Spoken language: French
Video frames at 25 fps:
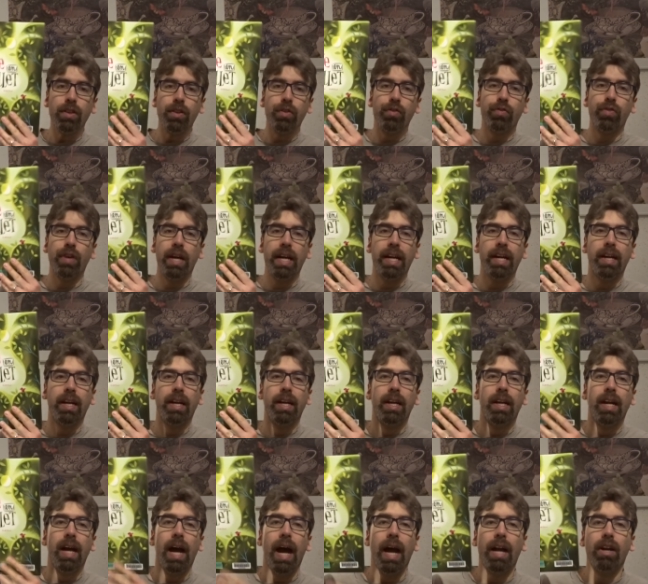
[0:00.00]
Fin
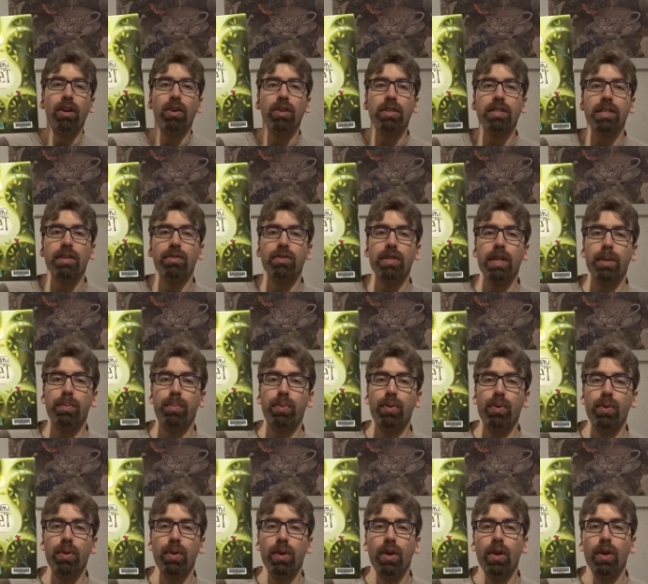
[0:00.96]
alors ça vous a
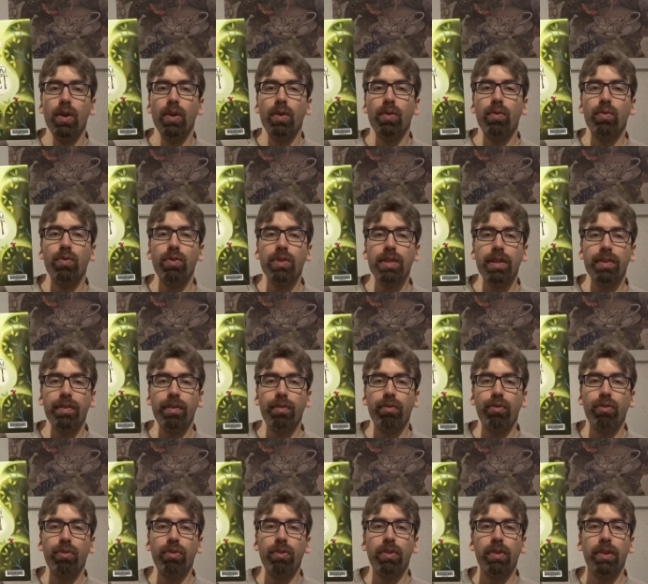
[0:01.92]
plu Vous avez
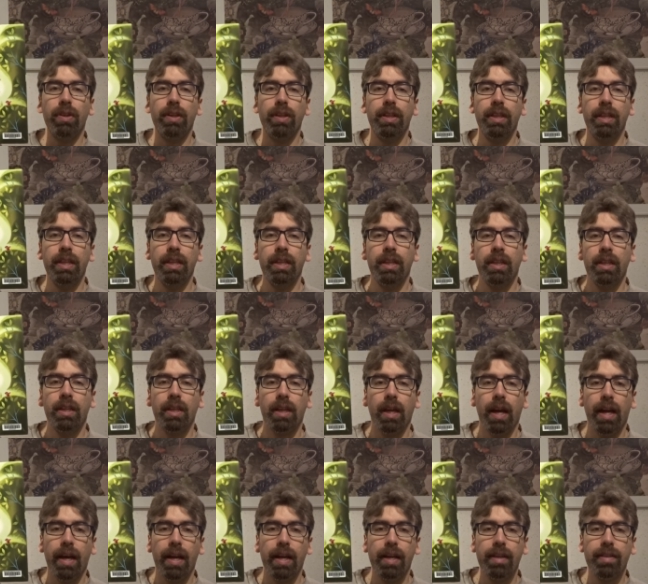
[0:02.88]
vu, Nin
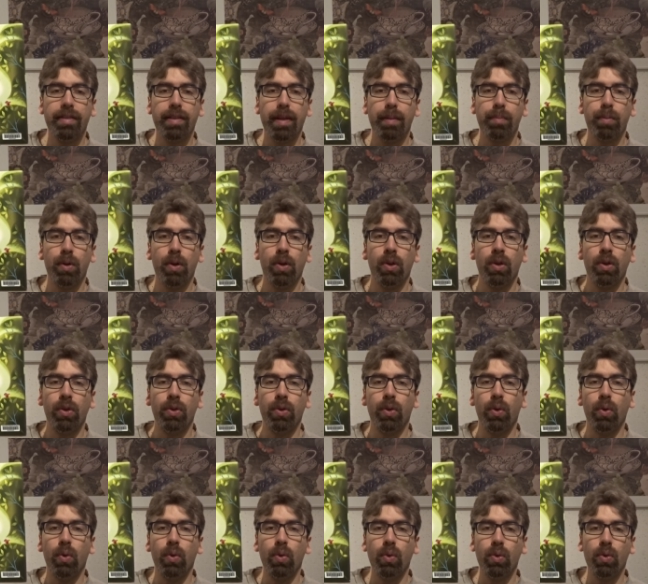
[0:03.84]
et sa bande
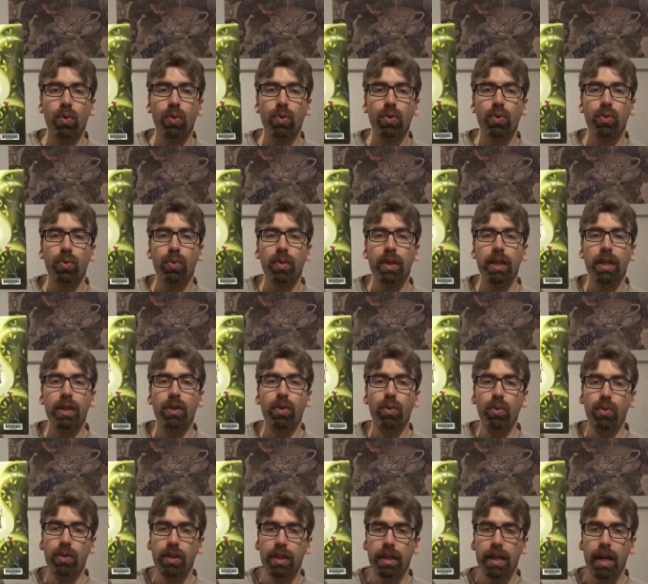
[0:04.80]
ont construit
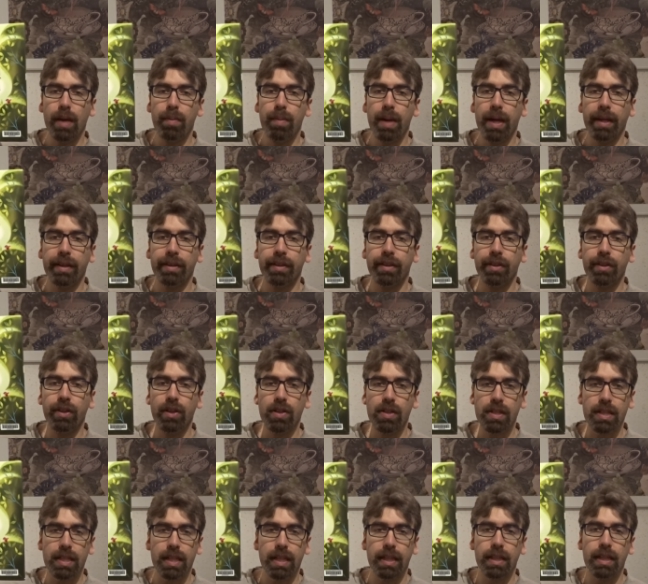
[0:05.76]
une cabane
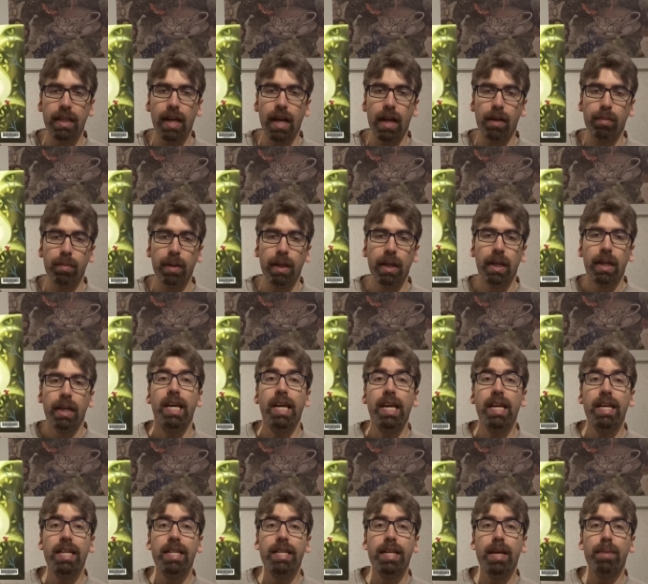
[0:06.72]
dans un arbre et
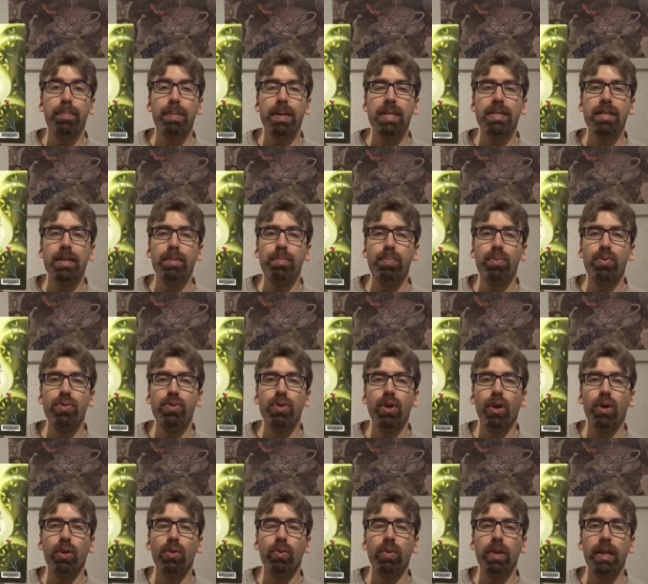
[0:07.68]
elle y a passé
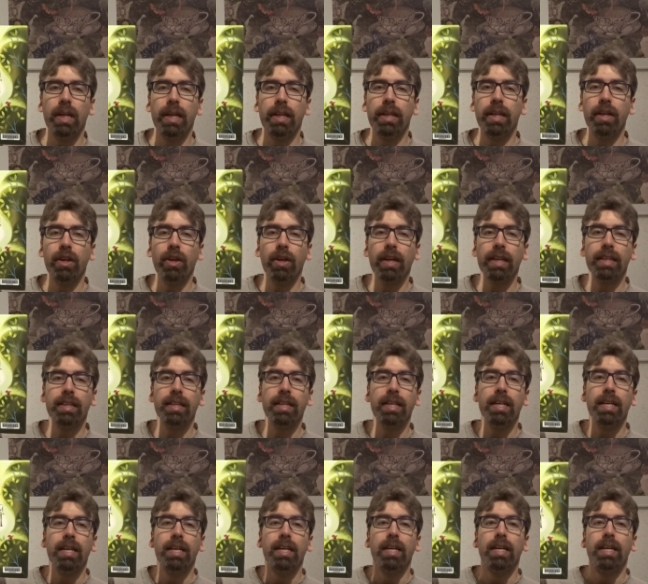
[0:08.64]
plusieurs nuits. Elle a d'ailleurs
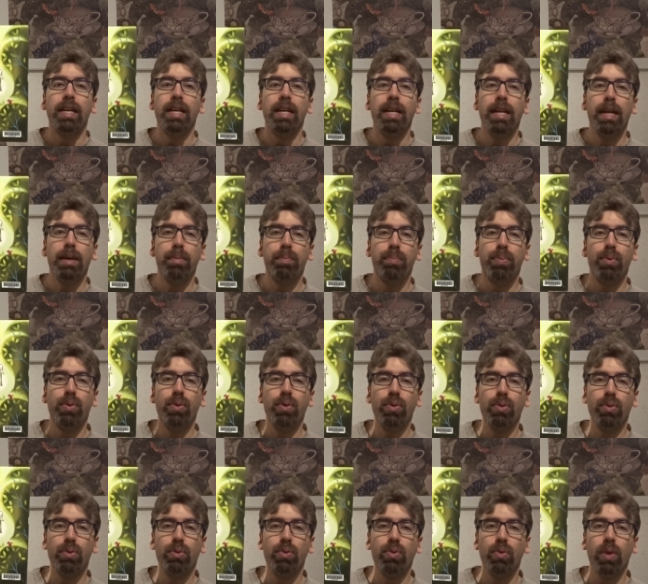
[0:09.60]
été la
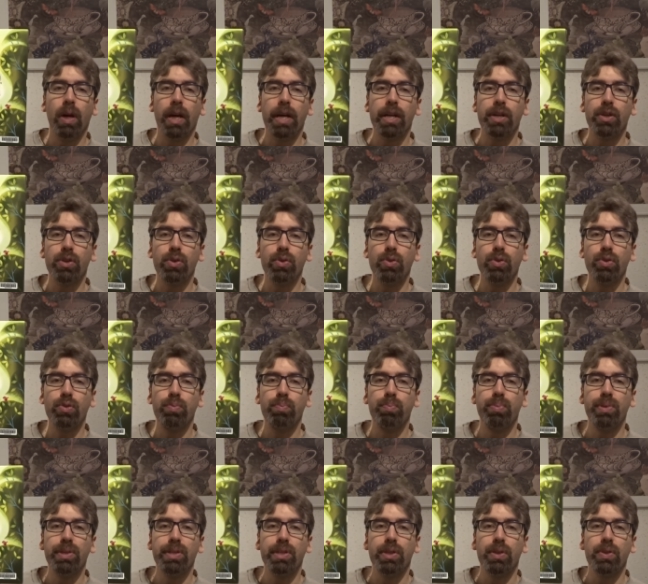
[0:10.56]
plus courageuse
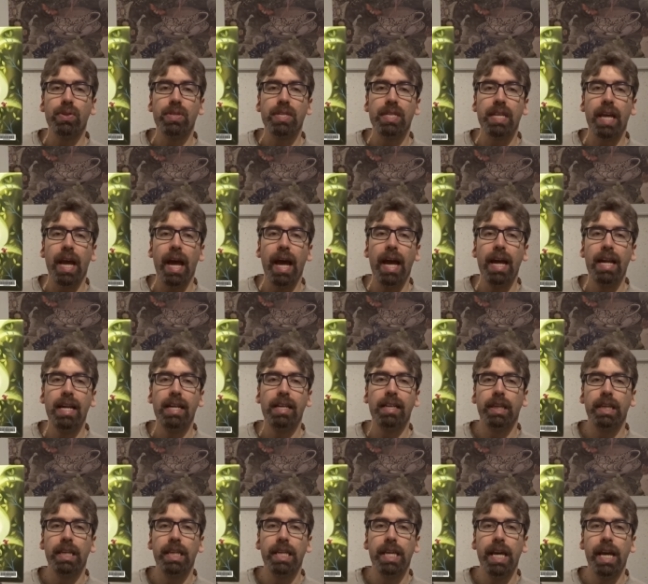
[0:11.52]
puisque c'est elle
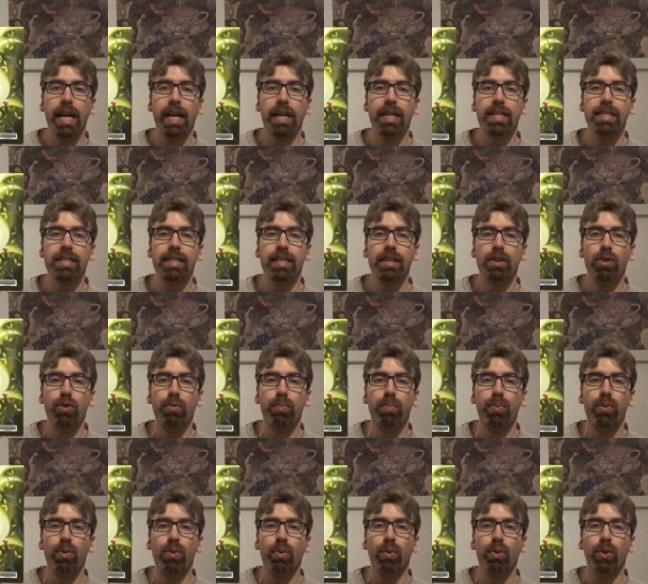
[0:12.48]
qui y est restée le
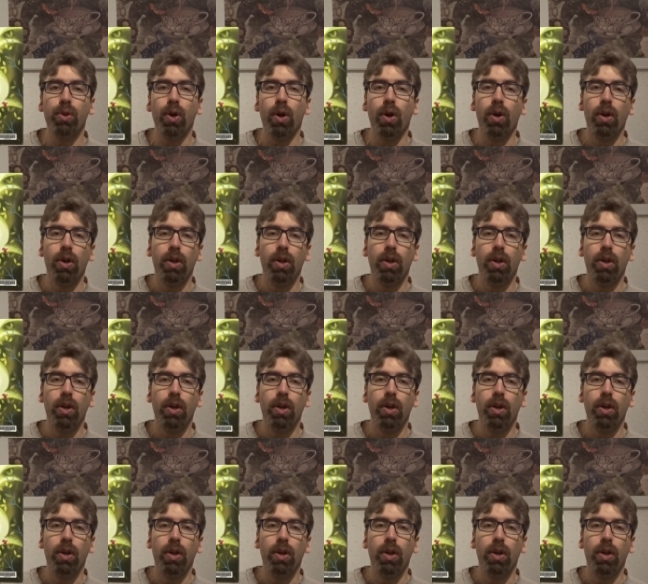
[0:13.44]
plus longtemps.